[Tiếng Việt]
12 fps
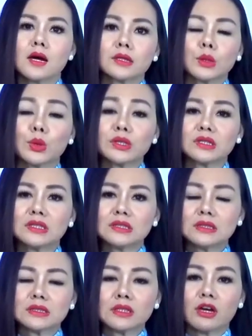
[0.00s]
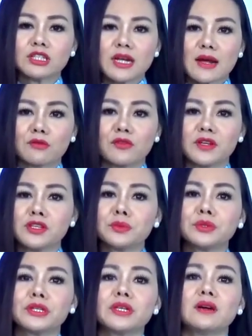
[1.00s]
Thủ tướng nói rằng phải giúp
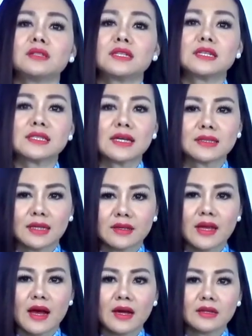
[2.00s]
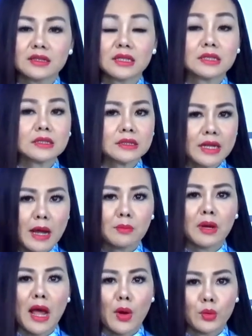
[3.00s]
người dân khi xăng tăng giá, tin Nam
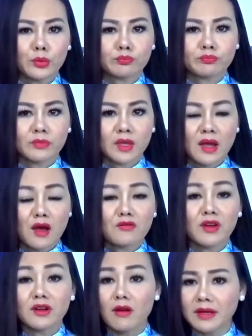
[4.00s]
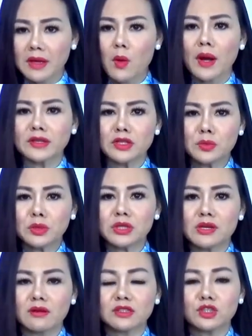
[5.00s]
Lào. Phải có kế hoạch giúp người
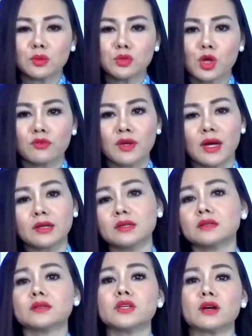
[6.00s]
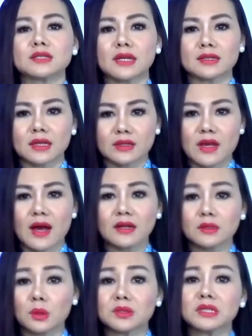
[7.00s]
dân chống chọi với ảnh hưởng do xăng tăng giá,
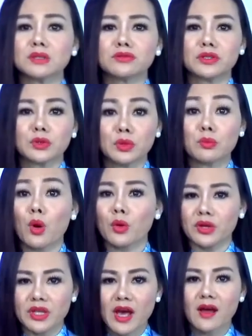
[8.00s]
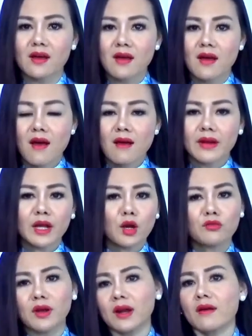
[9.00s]
Thủ tướng vừa tuyên bố rồi nhé. Đây
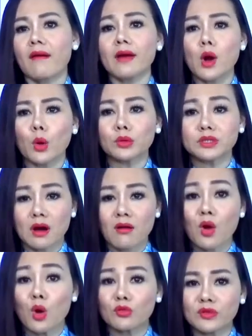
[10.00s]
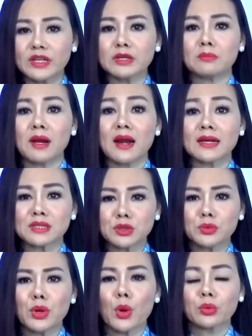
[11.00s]
không phải là gói hỗ trợ COVID mà là
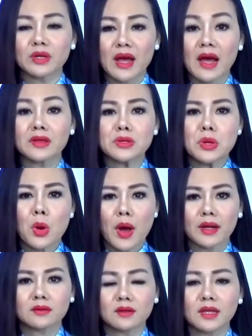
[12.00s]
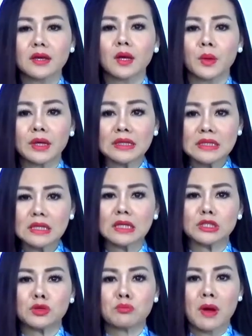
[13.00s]
xung đột Nga-Ukraine có thể kéo dài ít nhất là
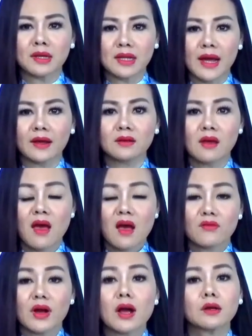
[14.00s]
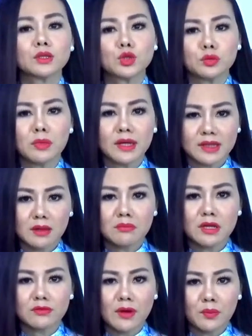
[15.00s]
trong 3 tháng và cần chuẩn bị các
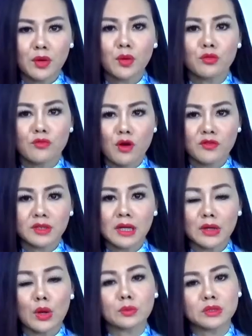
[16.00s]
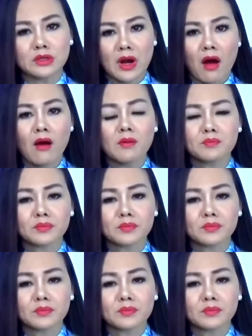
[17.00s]
biện pháp để đối phó với tác động từ nó.